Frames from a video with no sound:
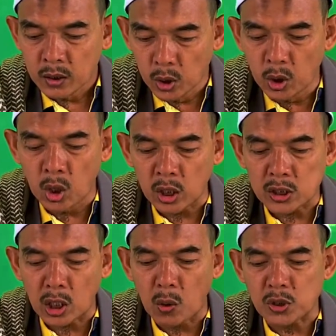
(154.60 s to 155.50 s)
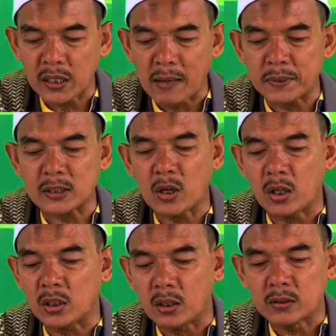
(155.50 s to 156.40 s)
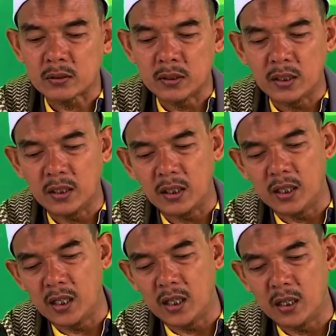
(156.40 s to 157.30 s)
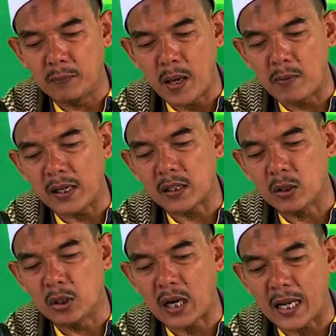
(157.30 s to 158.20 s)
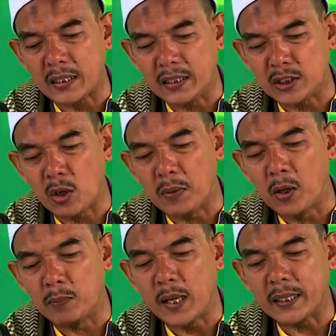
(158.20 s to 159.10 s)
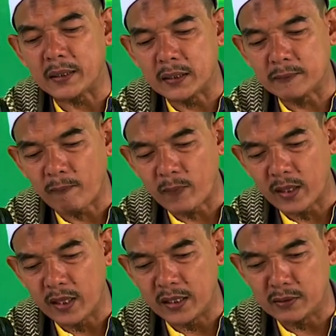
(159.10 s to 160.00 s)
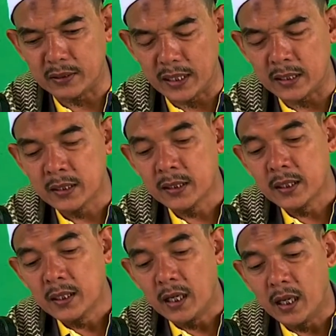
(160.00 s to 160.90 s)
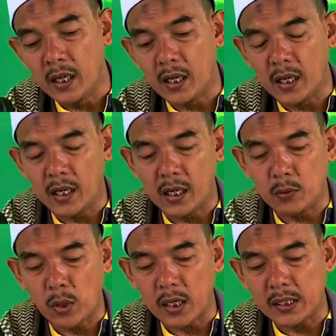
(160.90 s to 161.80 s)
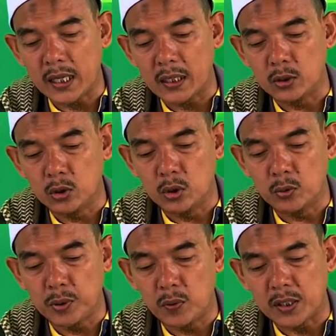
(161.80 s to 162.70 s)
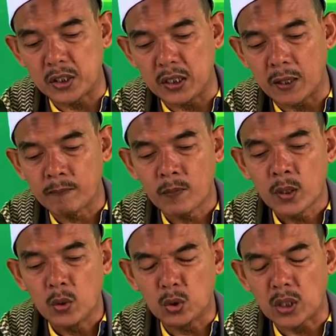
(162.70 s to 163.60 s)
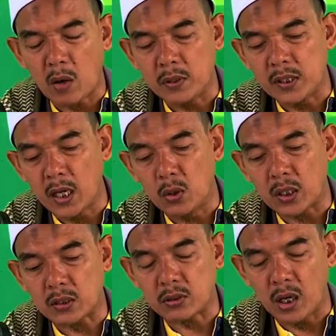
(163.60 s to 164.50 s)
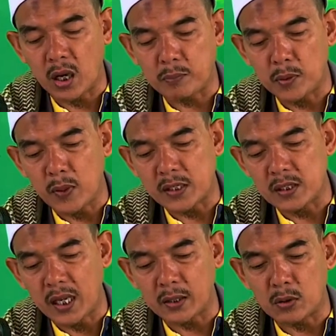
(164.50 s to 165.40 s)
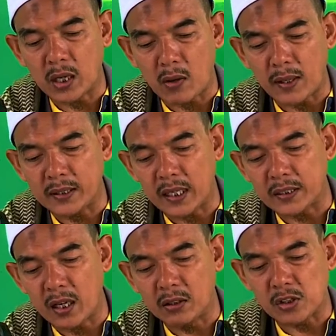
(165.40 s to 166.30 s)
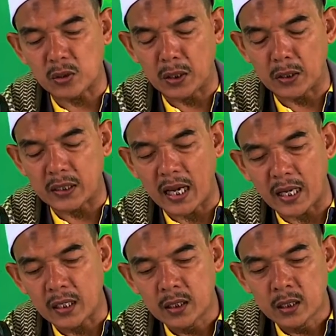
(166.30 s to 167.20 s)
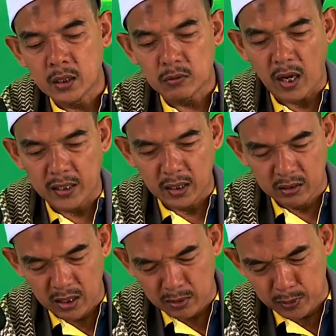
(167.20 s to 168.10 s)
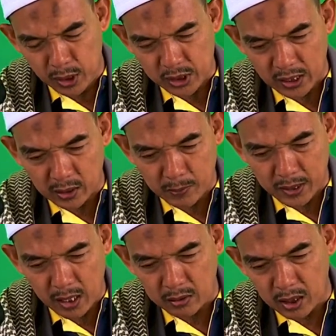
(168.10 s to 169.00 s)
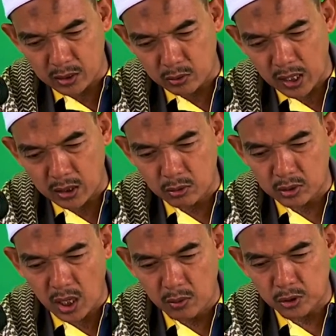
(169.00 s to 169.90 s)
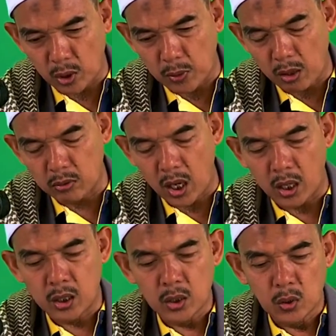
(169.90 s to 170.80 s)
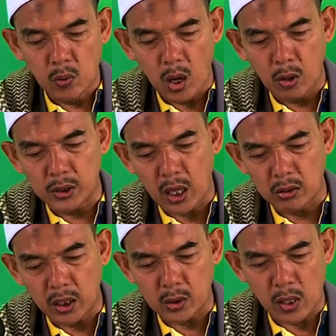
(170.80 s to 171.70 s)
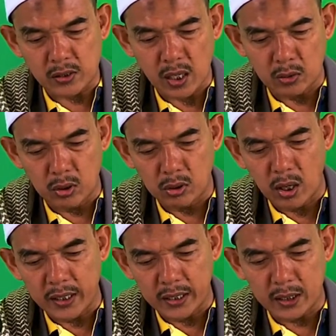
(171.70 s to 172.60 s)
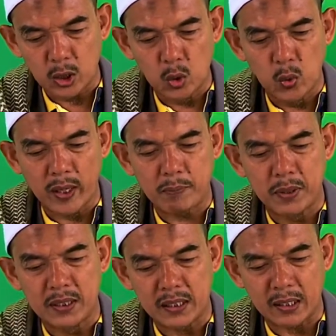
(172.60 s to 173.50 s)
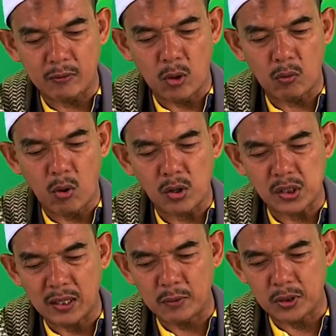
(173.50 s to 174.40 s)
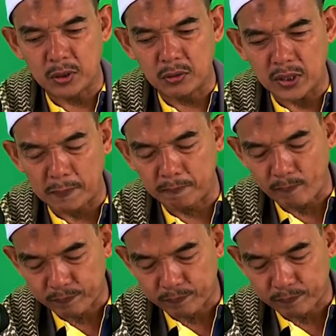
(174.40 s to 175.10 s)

Lu ngono jono sing ora percaya. Eh bahwa Quran iso mengobati. Nah, niku nggih. Heeh eh, wal iyadu biwajilah. Utawi njaluk reksa biwajilah iku kelawan dati Allah Subhanahu wa taala. Fa inna Allah wa Allah iku yaqulu dawu Allah wa wa Allah iku asdaqul qailin luweh benere wong-wong sing padha ngucap